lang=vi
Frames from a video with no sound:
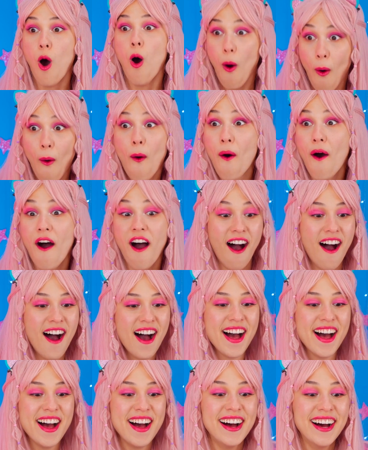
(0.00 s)
tớ không thể ngừng
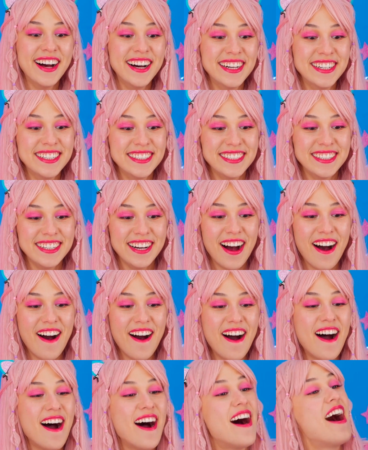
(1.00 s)
ăn được.
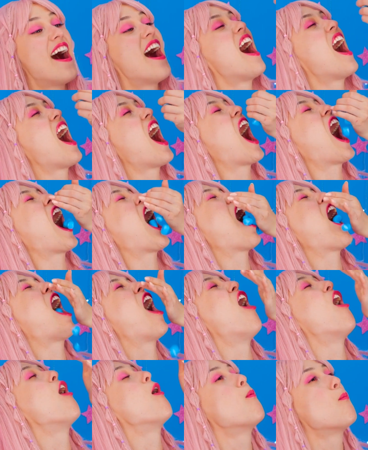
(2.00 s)
Hay đó, tớ
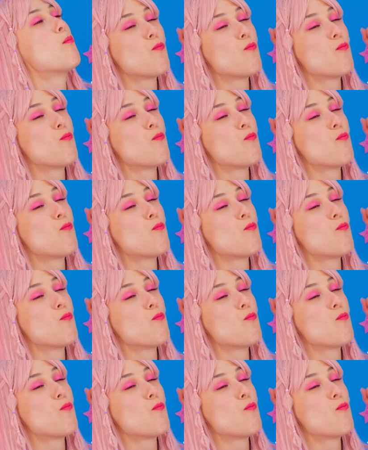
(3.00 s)
cũng bóc